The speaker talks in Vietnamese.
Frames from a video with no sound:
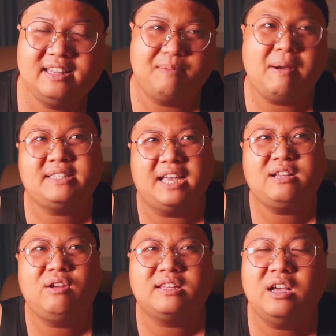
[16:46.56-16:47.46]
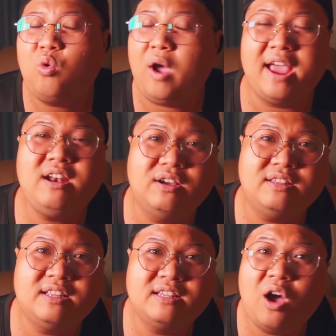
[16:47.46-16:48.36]
thì bác sĩ nói là tân khỏe rồi
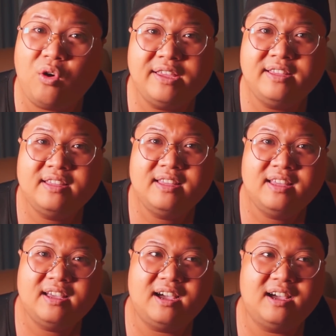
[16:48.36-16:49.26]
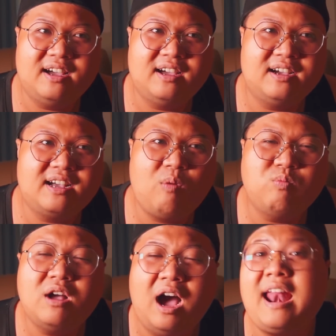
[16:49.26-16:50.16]
tân nên thôi à,
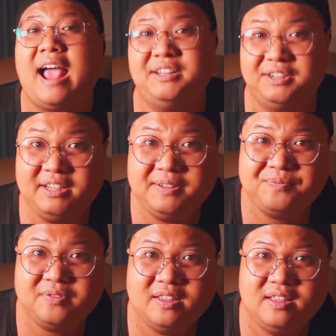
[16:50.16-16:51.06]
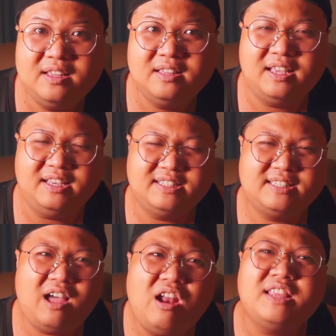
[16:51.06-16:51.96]
không có ở lại nữa thì
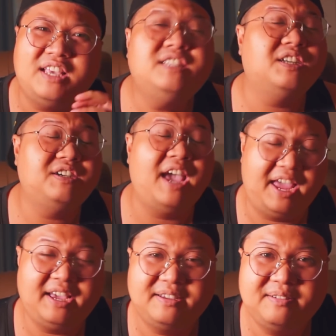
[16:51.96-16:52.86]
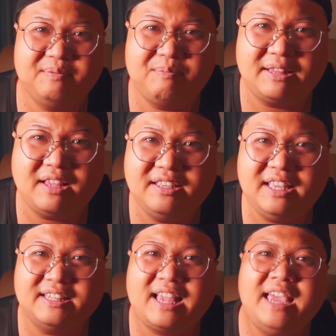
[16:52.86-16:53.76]
đó là những sự kiện mà tân
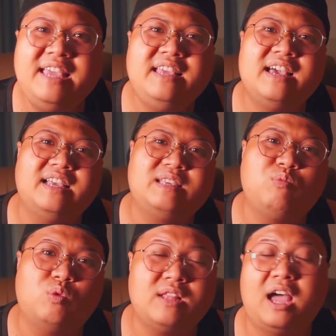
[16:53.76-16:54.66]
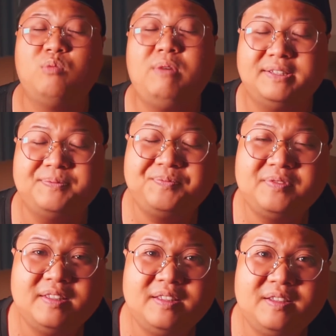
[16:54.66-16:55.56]
nhìn thấy à, trong cuộc đời của mình
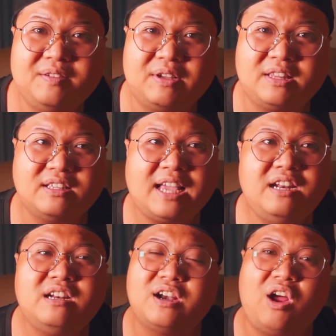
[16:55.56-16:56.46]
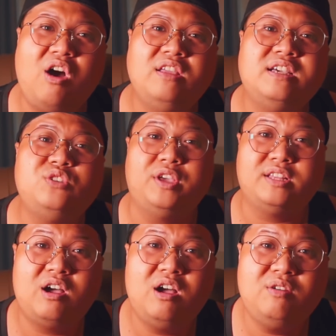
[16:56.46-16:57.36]
và Tân thấy rất là rõ những cái
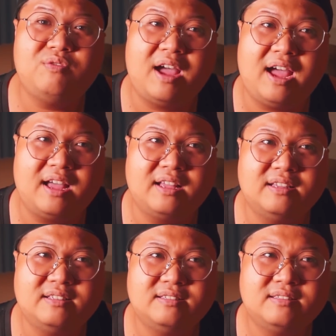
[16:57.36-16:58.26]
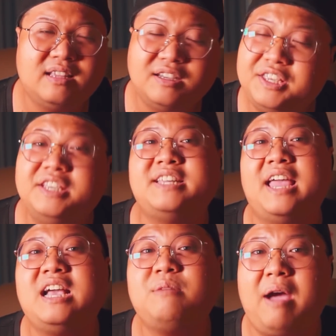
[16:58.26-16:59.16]
chuyện đó và Tân chia
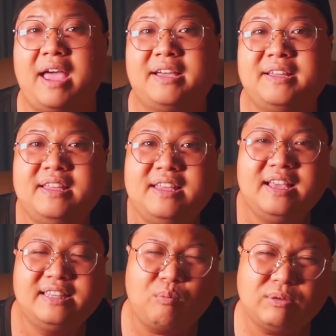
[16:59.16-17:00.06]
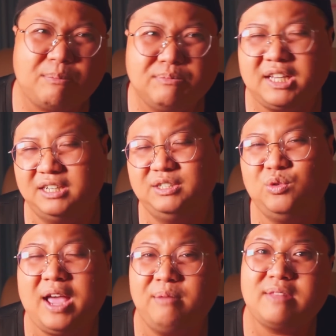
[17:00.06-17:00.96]
sẻ các bạn trong cái tâm sự
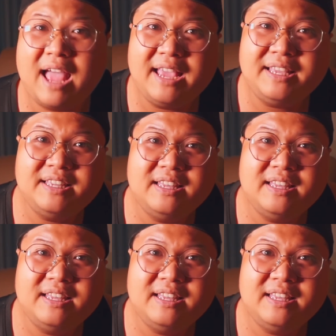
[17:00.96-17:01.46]
của ngày hôm nay